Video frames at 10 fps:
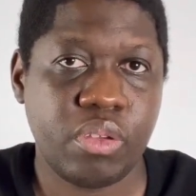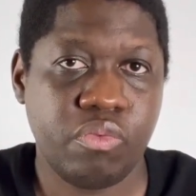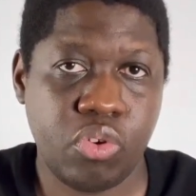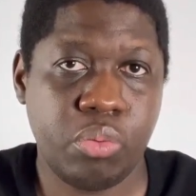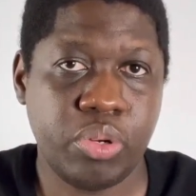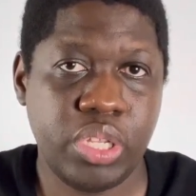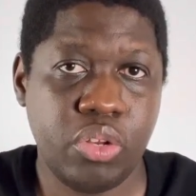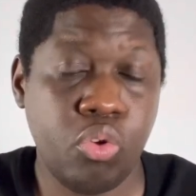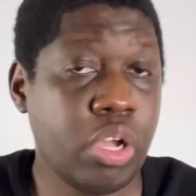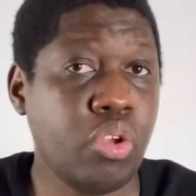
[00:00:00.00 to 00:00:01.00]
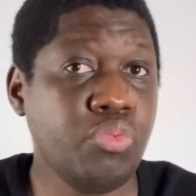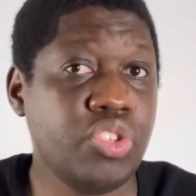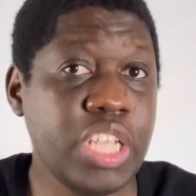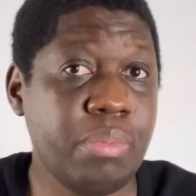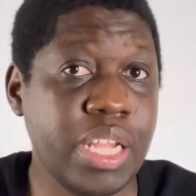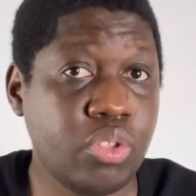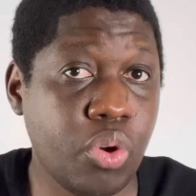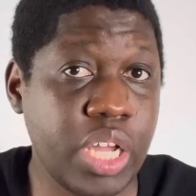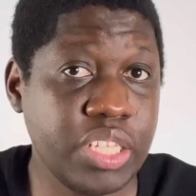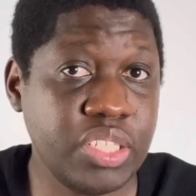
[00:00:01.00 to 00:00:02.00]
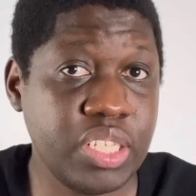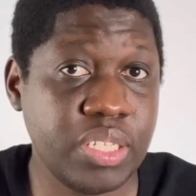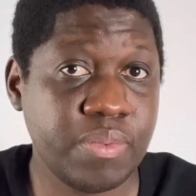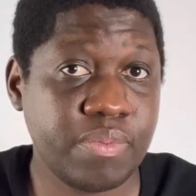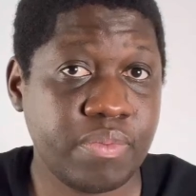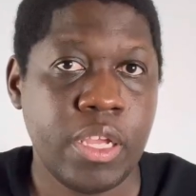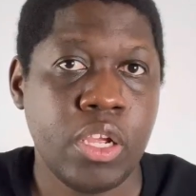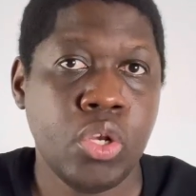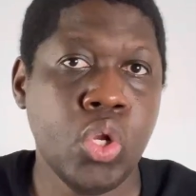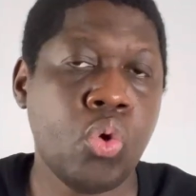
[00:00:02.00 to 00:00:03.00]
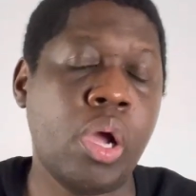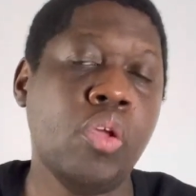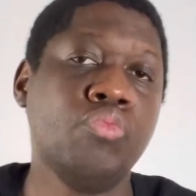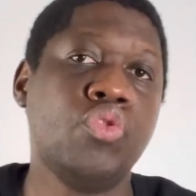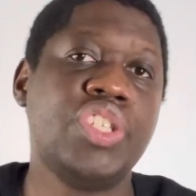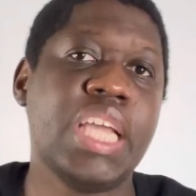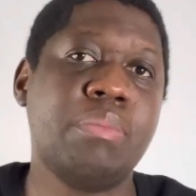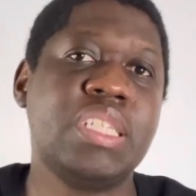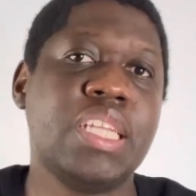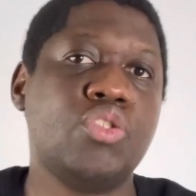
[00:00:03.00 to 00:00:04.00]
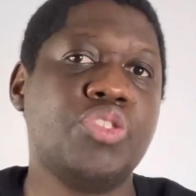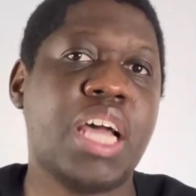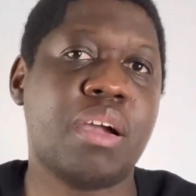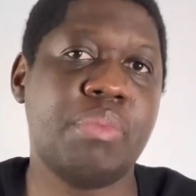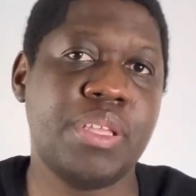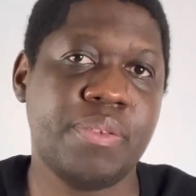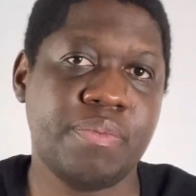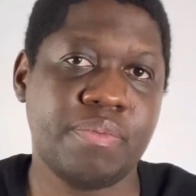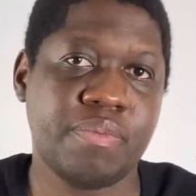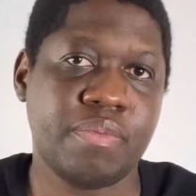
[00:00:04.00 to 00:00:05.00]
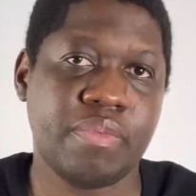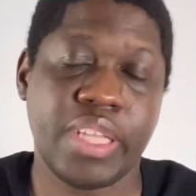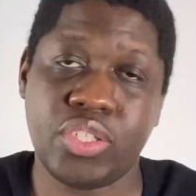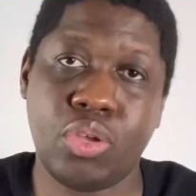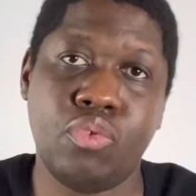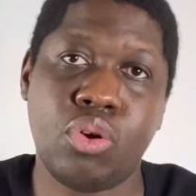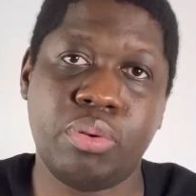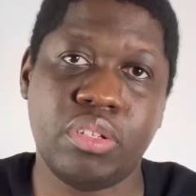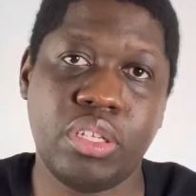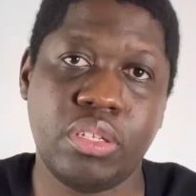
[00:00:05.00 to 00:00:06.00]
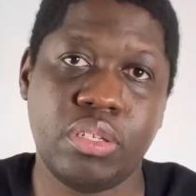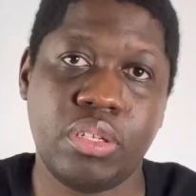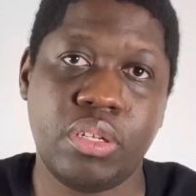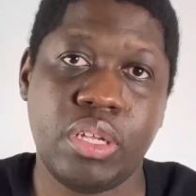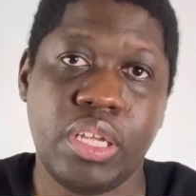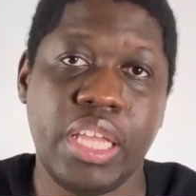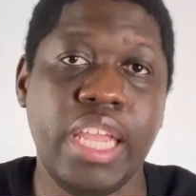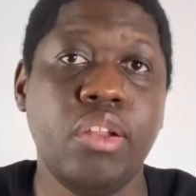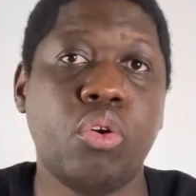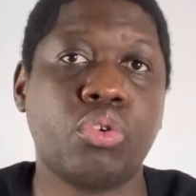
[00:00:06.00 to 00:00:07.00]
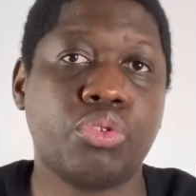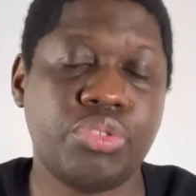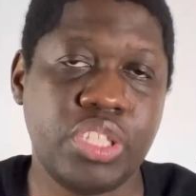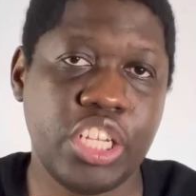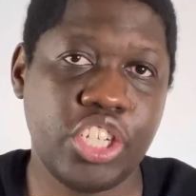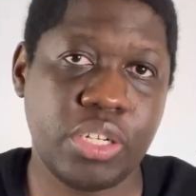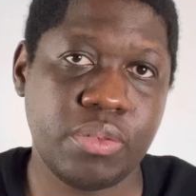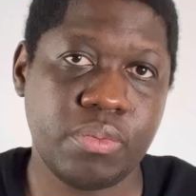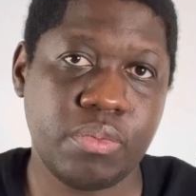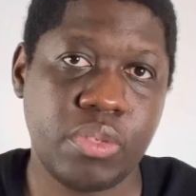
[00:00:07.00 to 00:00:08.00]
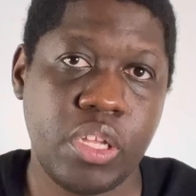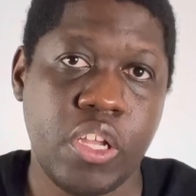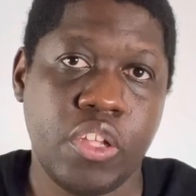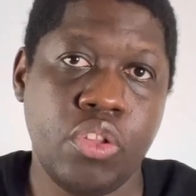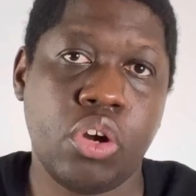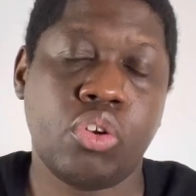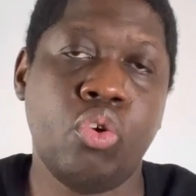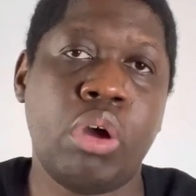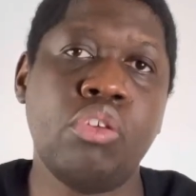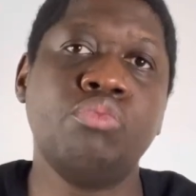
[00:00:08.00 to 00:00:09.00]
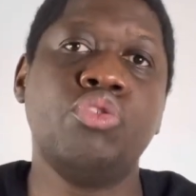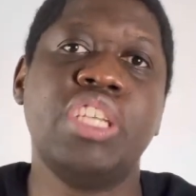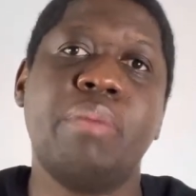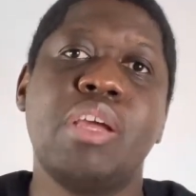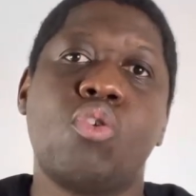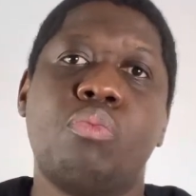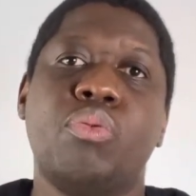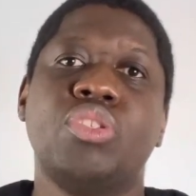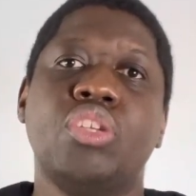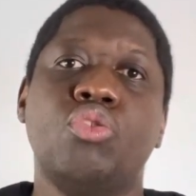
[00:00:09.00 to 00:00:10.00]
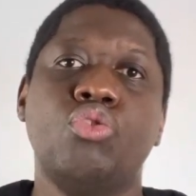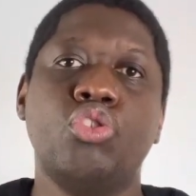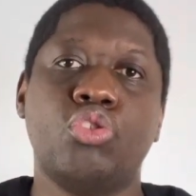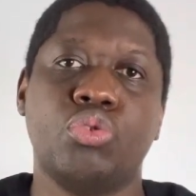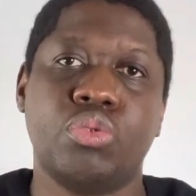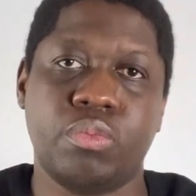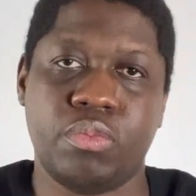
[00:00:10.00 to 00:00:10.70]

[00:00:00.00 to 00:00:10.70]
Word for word: Vous comprenez Le royaume du diable est organisé. Le royaume du diable, c'est une armée. Est-ce que vous comprenez Et il recrute des gens. Donc, le royaume du diable est composé de deux choses.